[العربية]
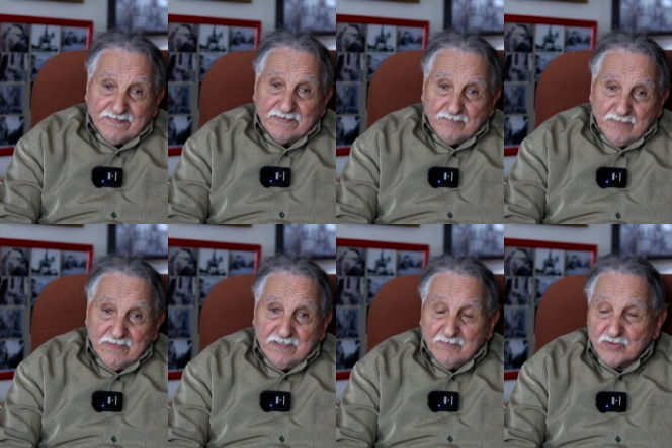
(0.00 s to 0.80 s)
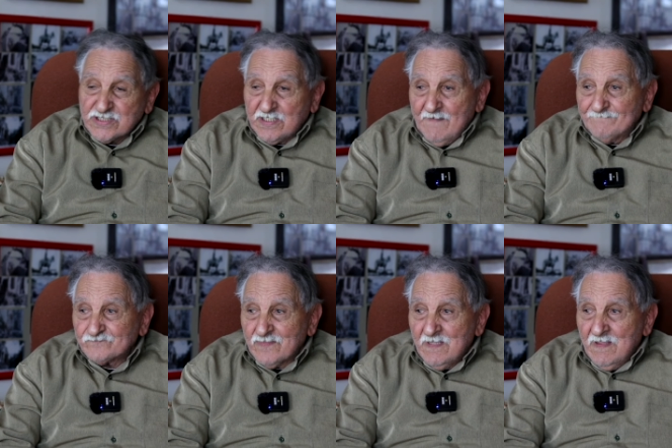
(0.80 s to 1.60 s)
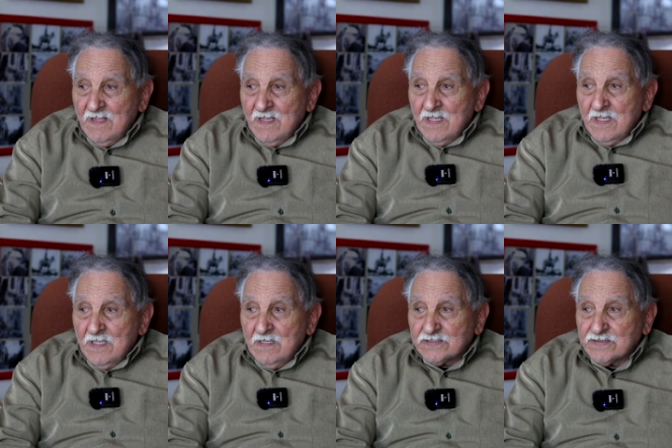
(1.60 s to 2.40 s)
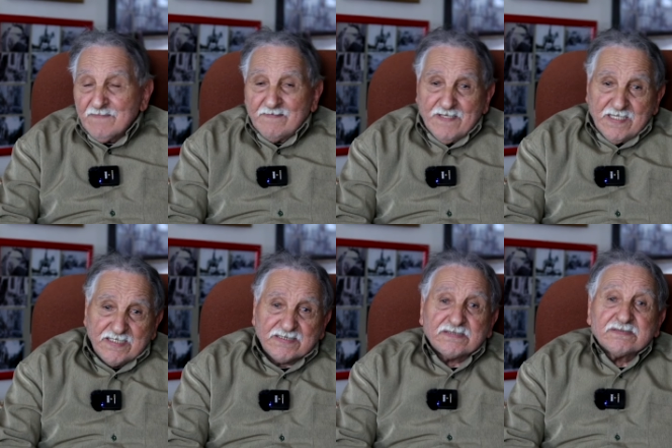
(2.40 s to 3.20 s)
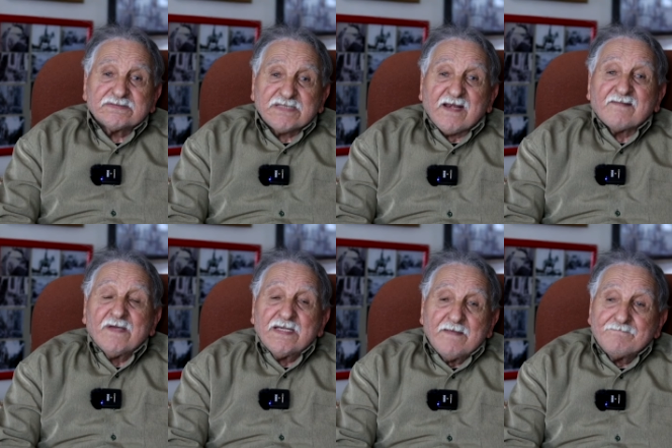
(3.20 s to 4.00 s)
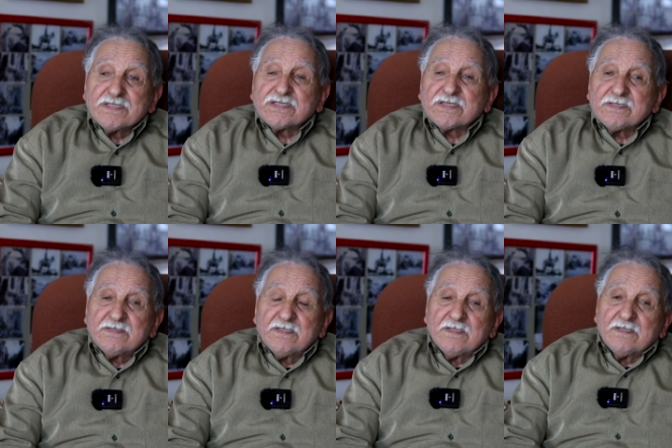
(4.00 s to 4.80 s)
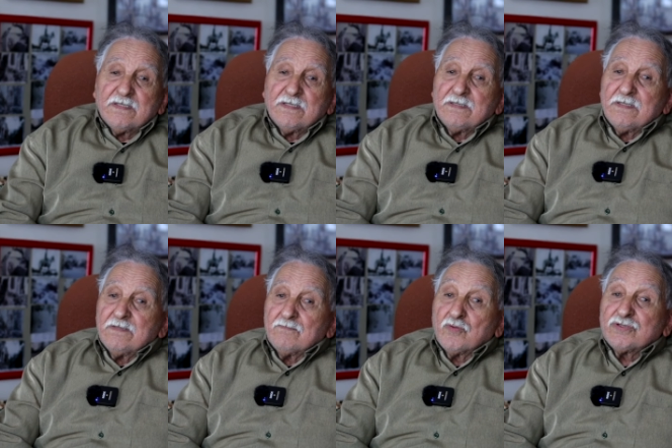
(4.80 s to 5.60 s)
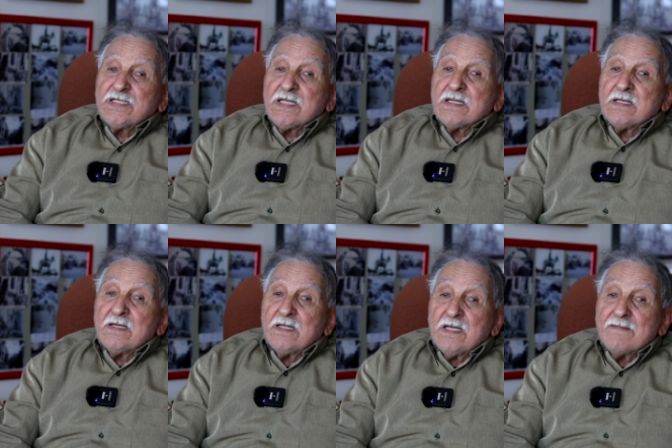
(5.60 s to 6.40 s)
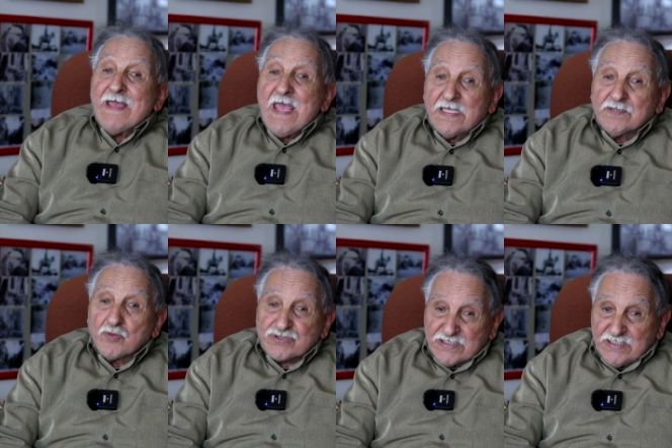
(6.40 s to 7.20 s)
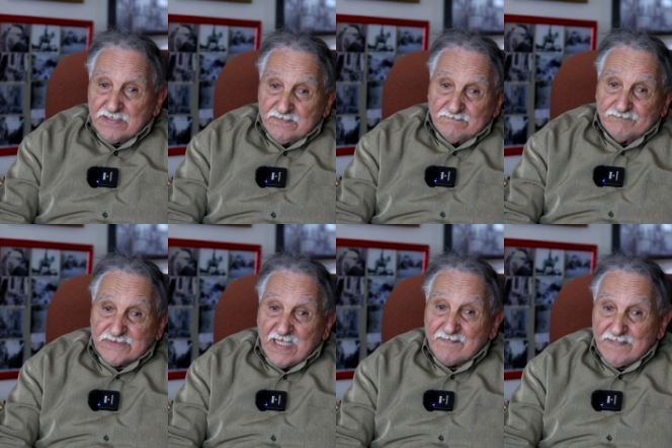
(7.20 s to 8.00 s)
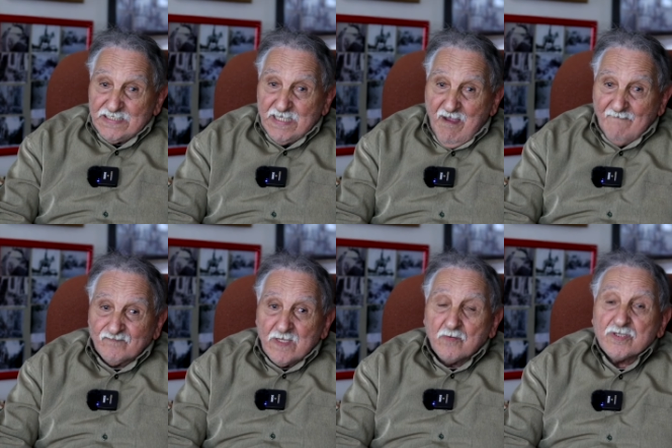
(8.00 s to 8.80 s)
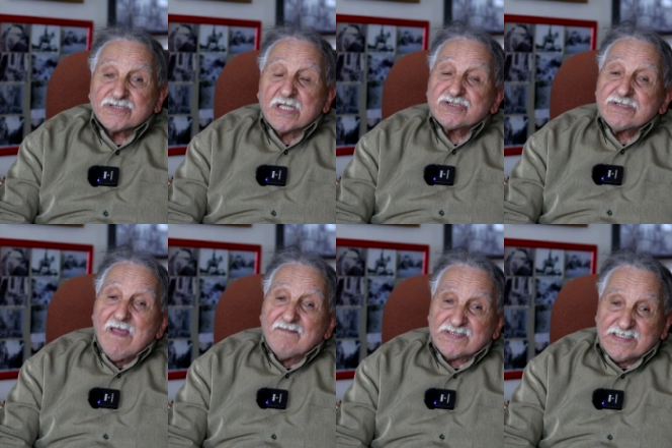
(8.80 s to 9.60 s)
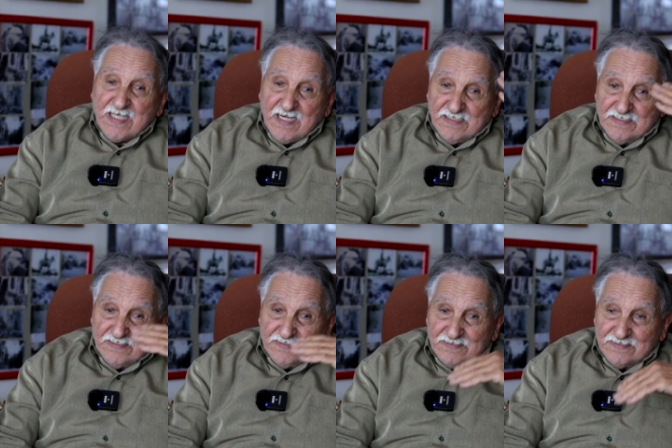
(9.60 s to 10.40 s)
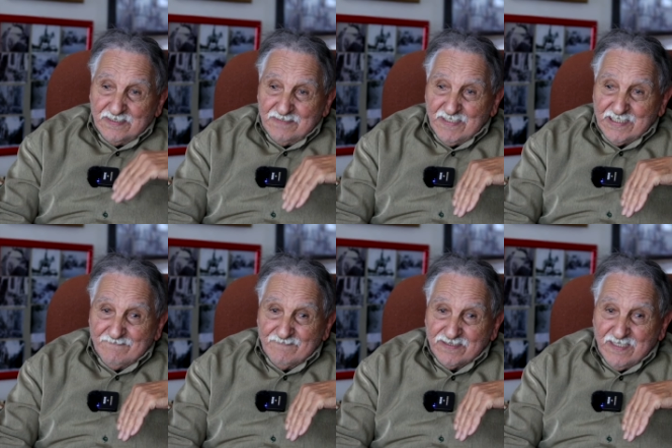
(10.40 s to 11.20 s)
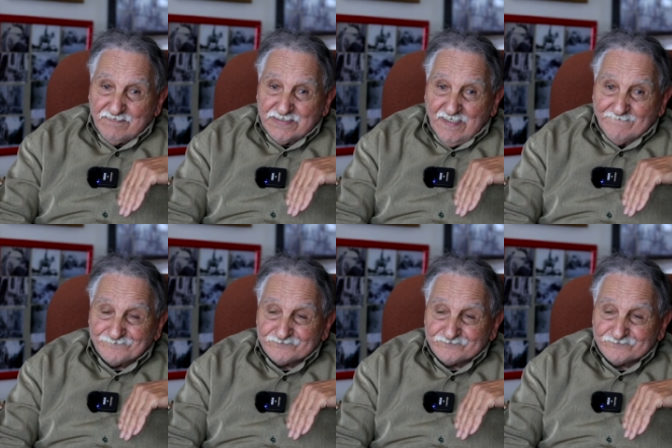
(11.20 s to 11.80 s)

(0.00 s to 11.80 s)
في الموسيقى تما باريس تعرف على بنت مدير المعهد الموسيقي تعرف عليها ولات كتجي معاه بزياره للمغرب للدار البيضاء